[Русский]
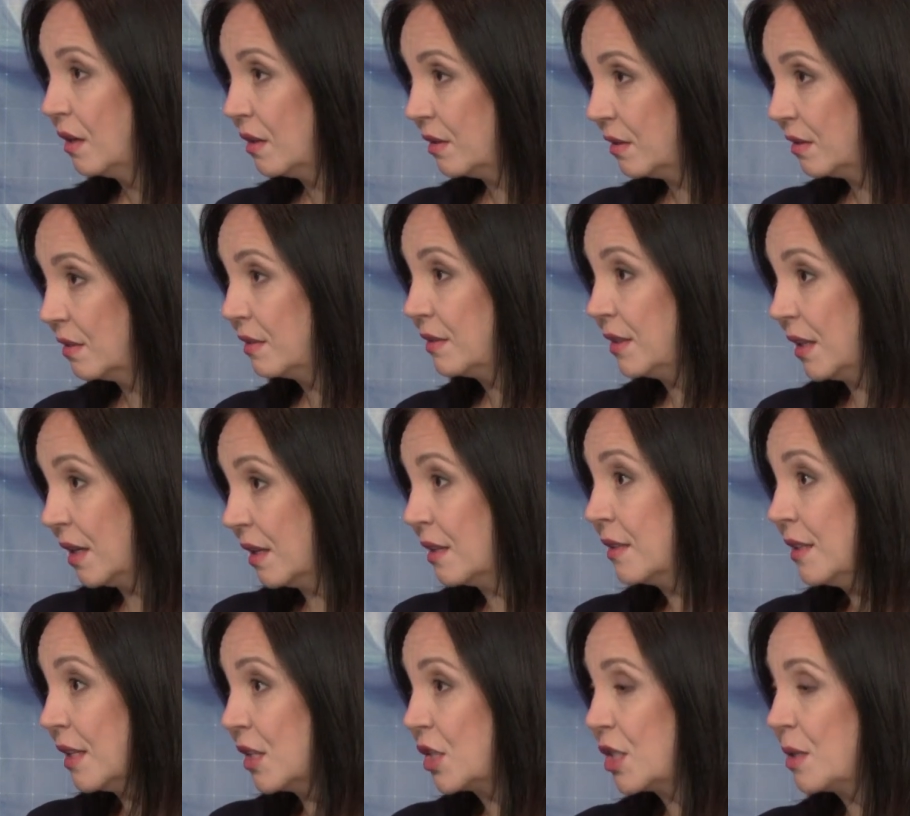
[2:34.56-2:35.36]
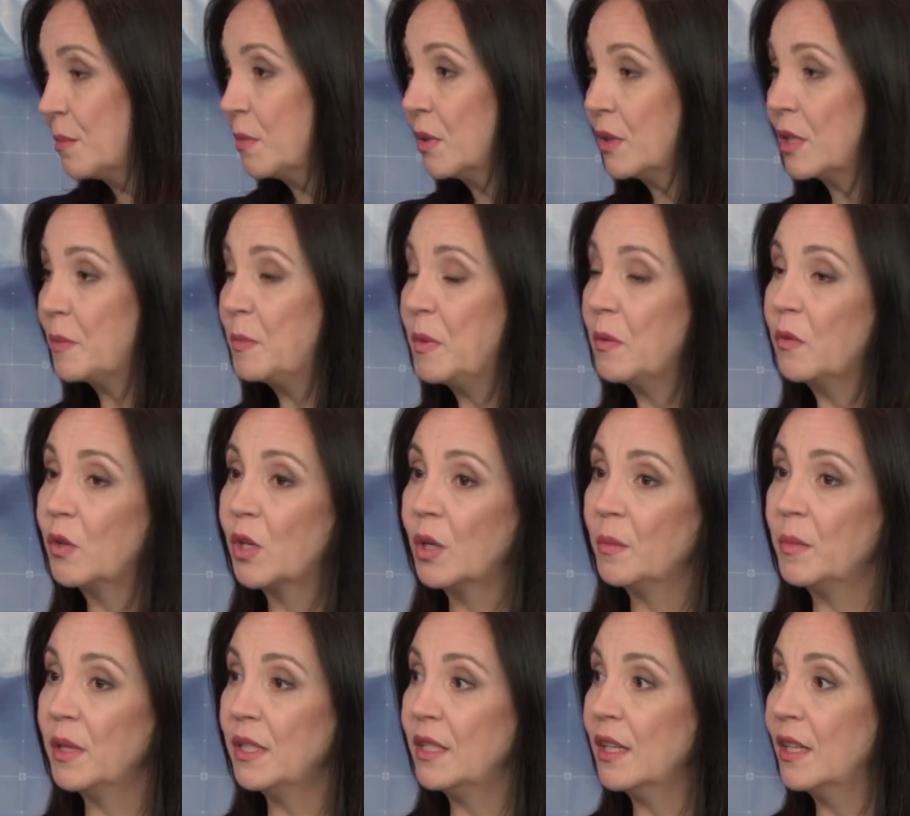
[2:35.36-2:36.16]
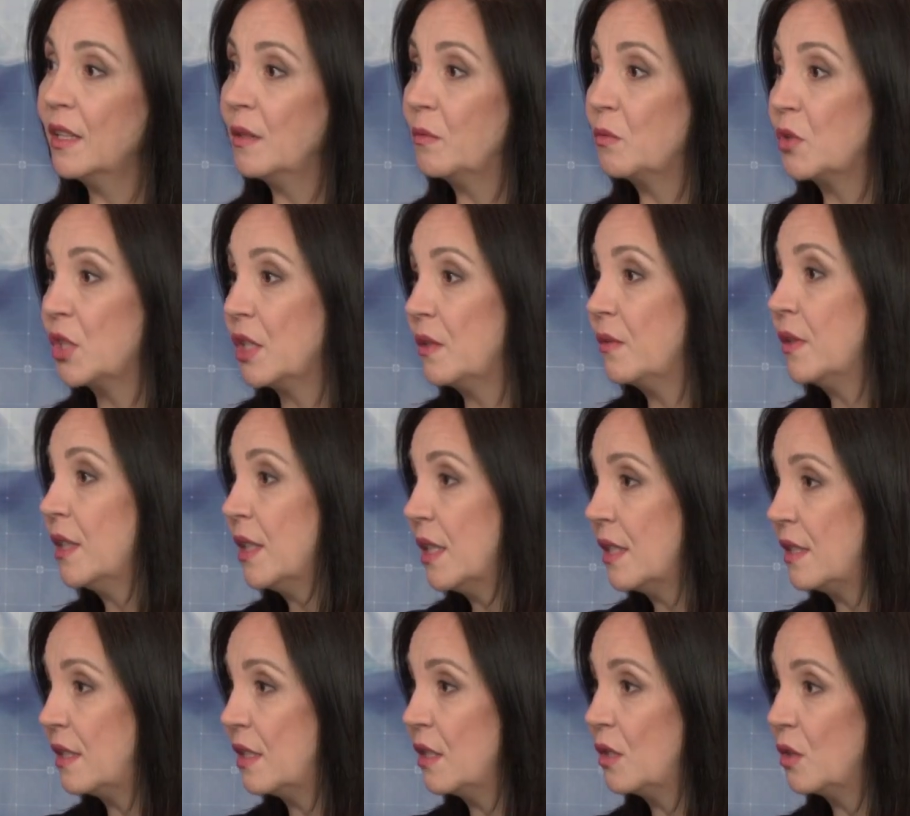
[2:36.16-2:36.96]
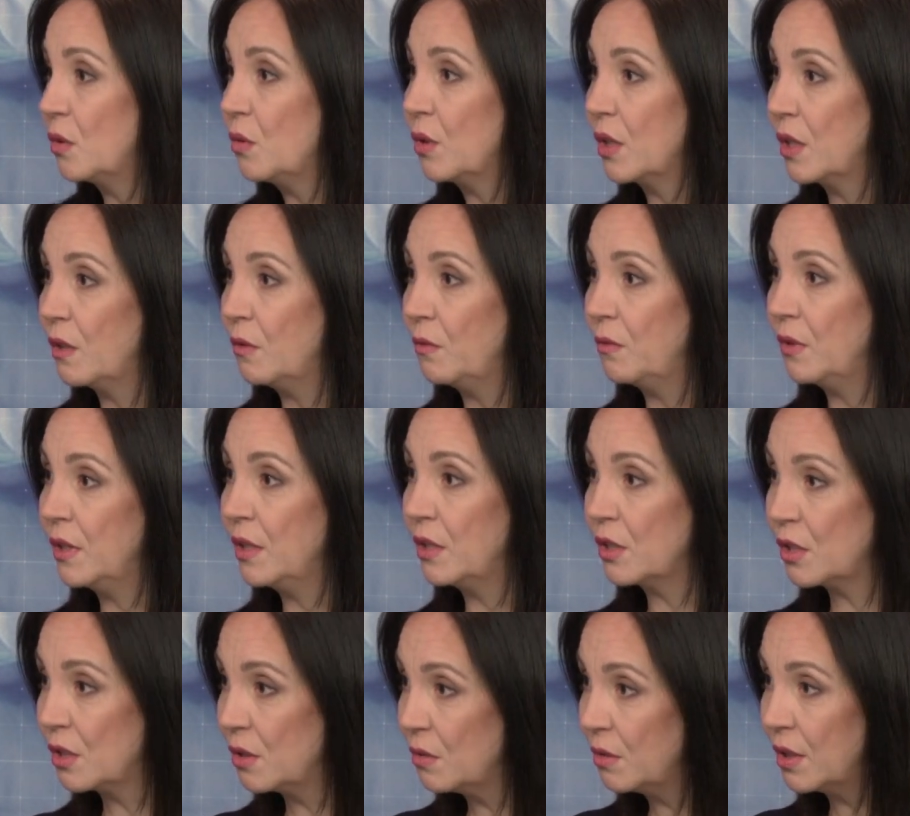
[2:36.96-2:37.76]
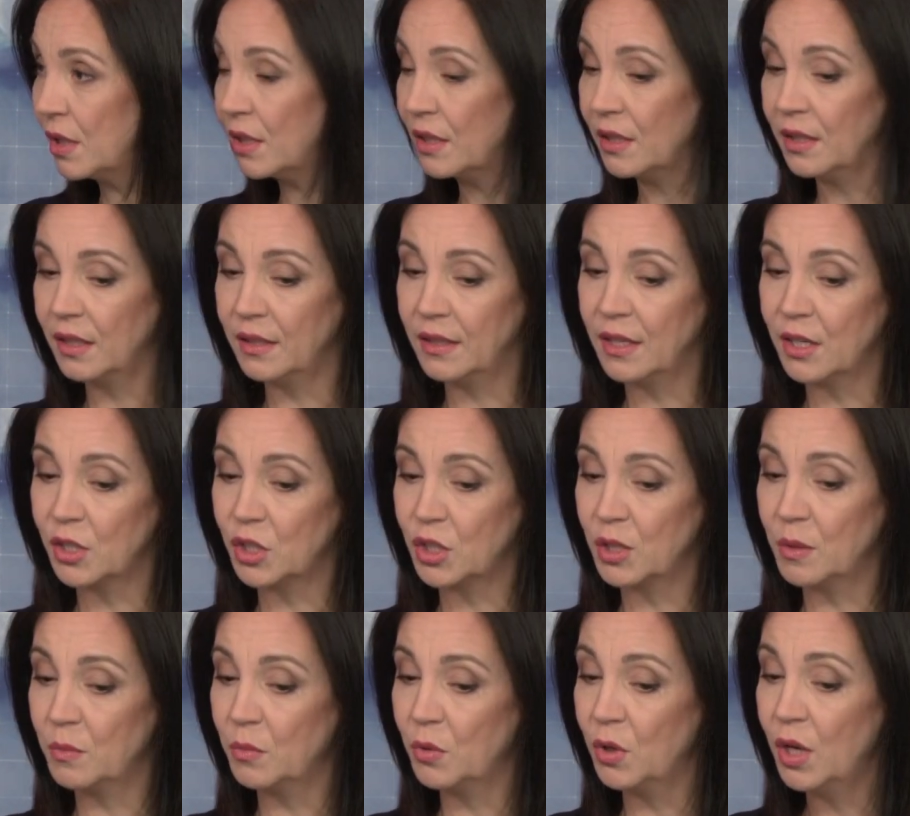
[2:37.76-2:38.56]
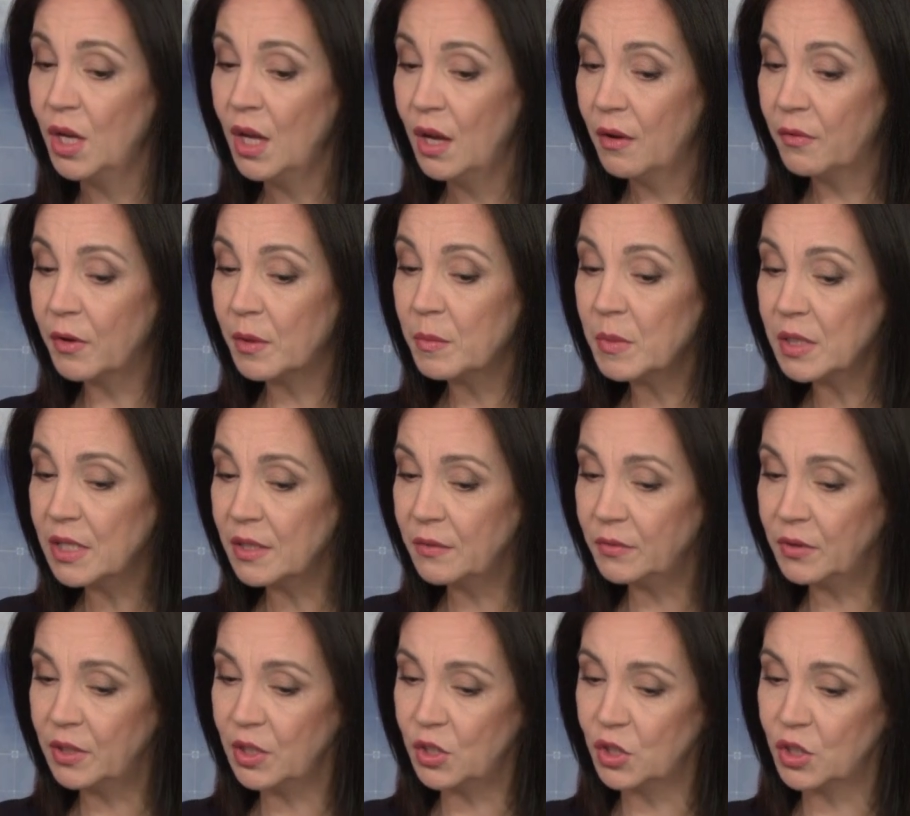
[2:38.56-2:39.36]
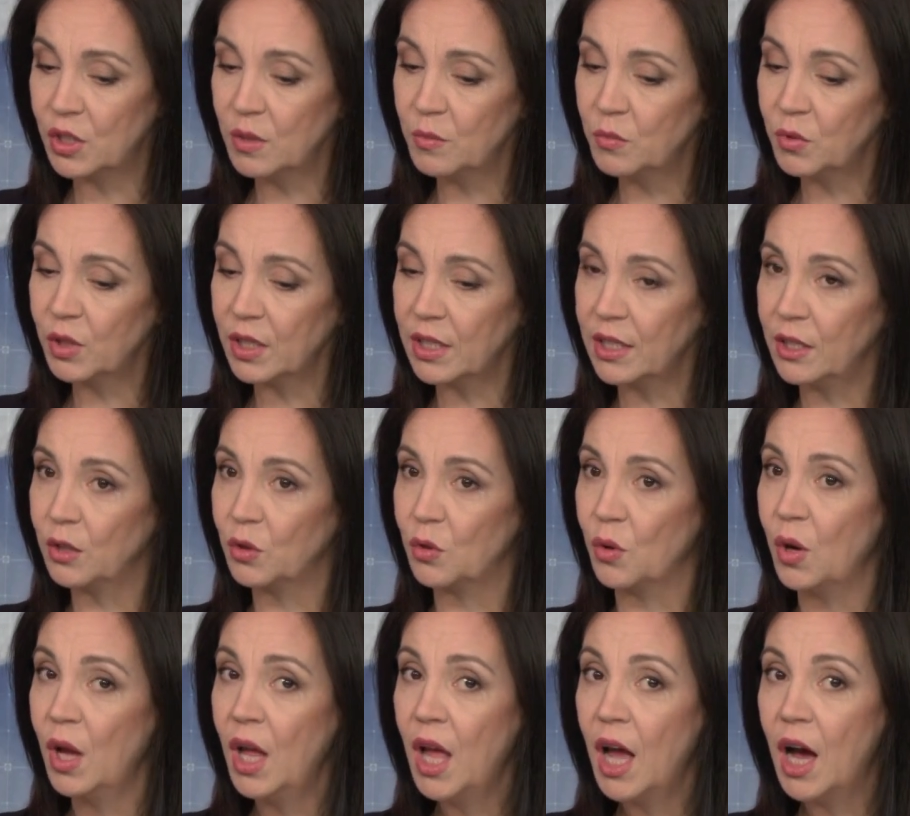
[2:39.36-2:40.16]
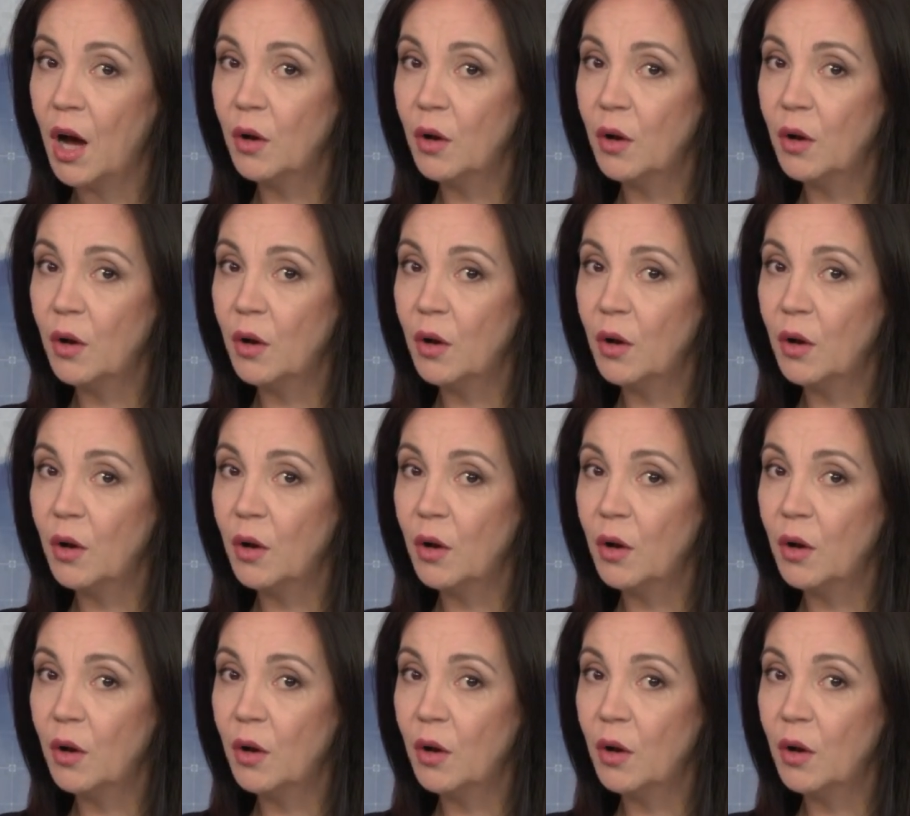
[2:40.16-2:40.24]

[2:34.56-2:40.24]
Так, нашим співгромадянам вже 12 років він існує на нашому фармацевтичному ринку.